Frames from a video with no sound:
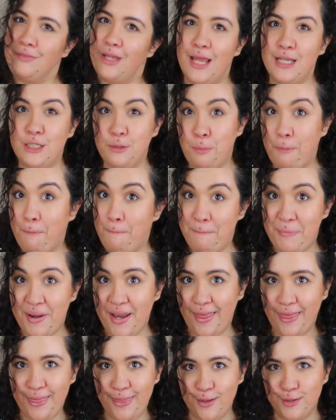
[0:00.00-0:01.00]
Es
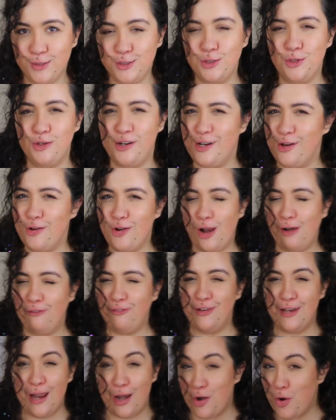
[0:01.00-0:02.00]
precioso. Creo que al
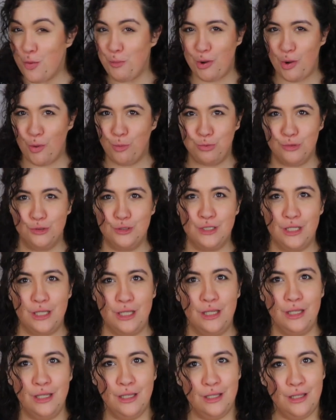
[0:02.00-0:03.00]
final no me lo puse.
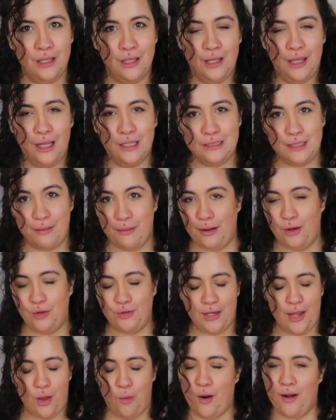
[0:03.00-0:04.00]
Estaba, lo
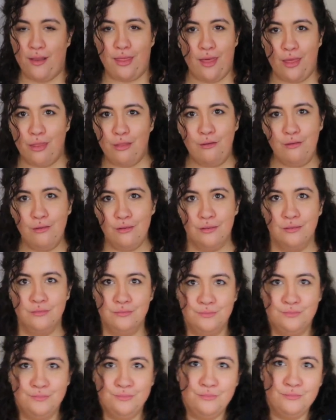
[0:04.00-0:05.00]
tenía guardado.
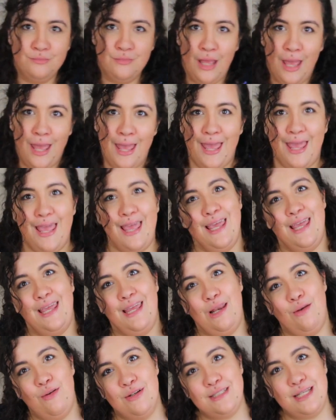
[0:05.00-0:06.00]

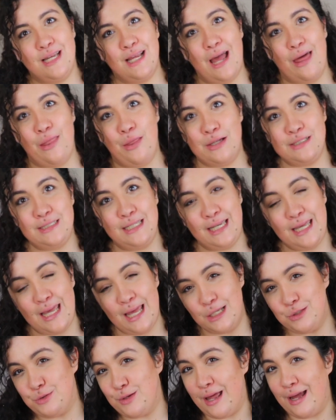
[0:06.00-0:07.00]
Y lo he sacado, así
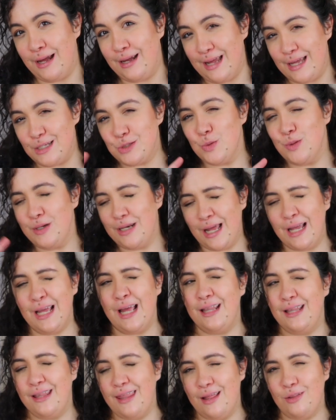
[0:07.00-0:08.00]
que es, un gran
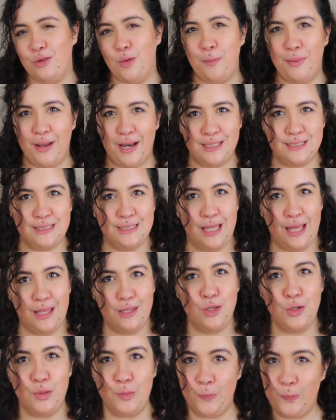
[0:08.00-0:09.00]
candidato para este
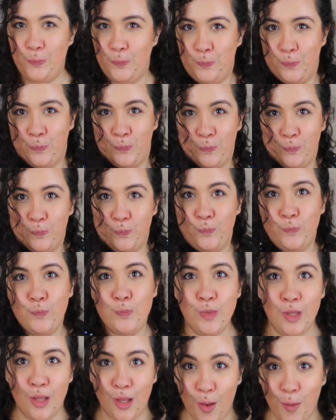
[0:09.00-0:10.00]
año
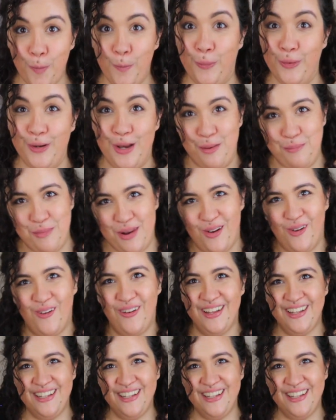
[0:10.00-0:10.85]
ponérmelo.